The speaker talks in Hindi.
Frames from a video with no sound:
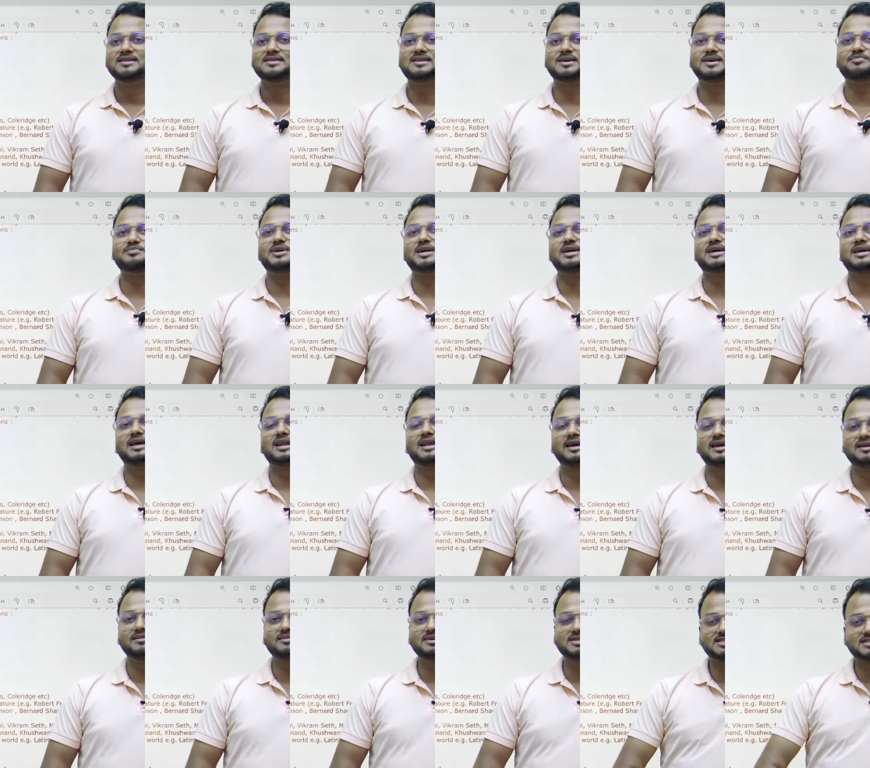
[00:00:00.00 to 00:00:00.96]
तब तक के
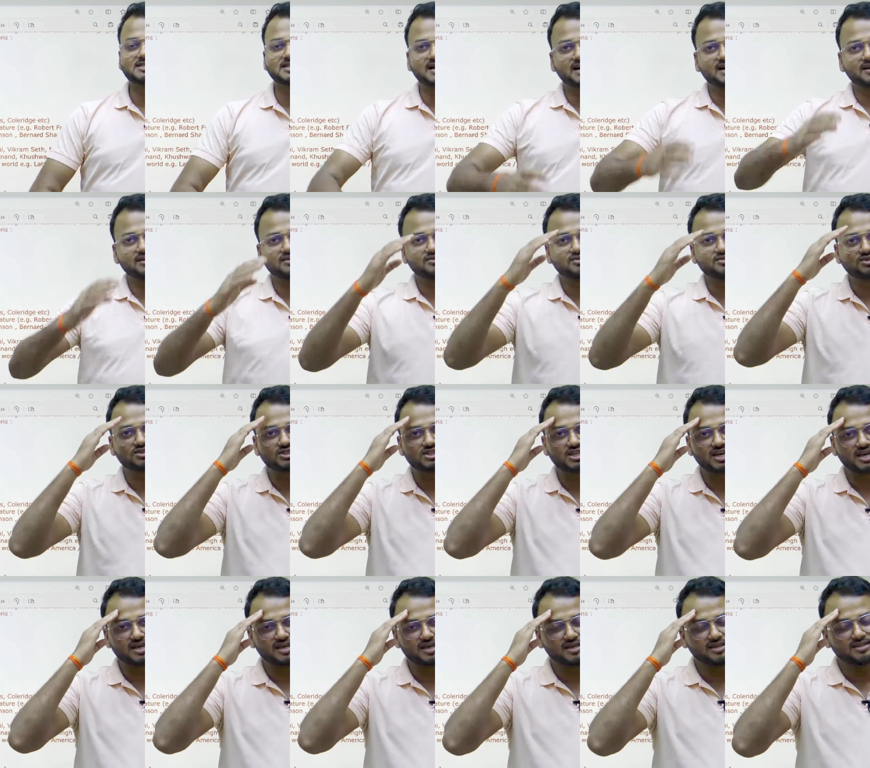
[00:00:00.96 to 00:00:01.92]
लिए नमस्कार
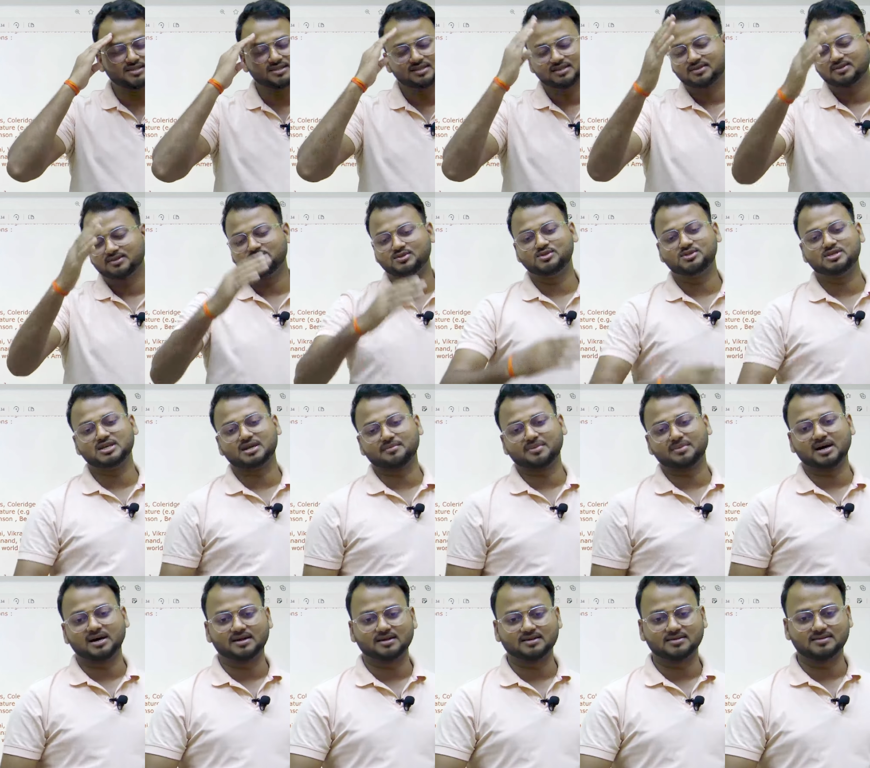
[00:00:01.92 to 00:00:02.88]
जय हिंद जय
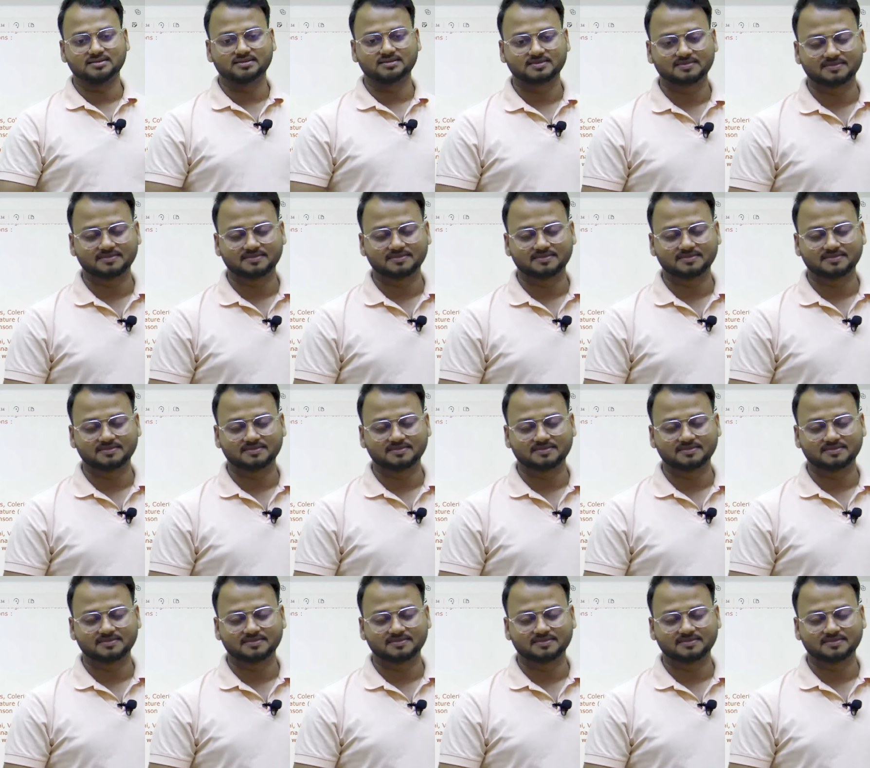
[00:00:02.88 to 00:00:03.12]
भारत